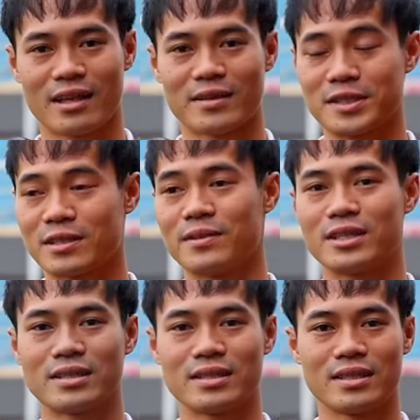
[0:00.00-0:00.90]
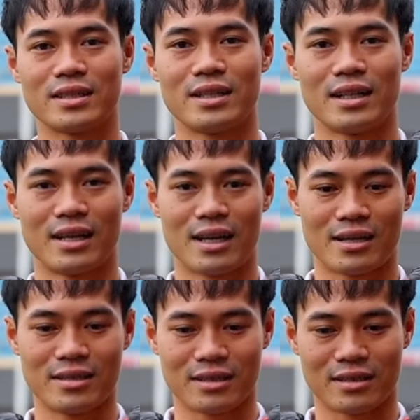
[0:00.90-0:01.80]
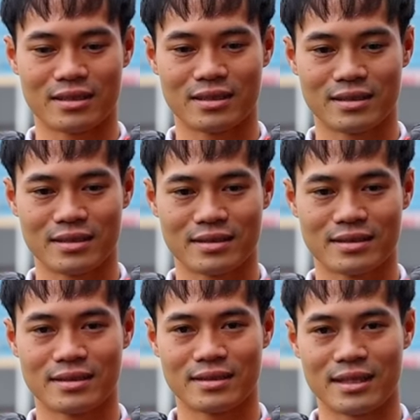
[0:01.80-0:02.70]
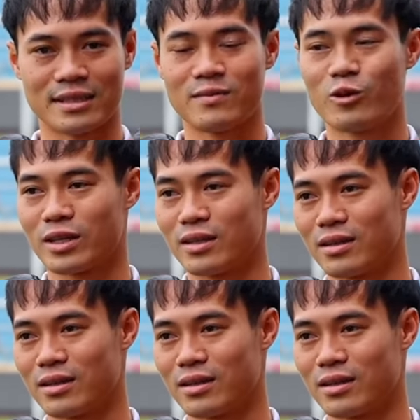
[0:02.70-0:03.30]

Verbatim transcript: Thép Xanh Nam Định là được đẩy trước vô địch.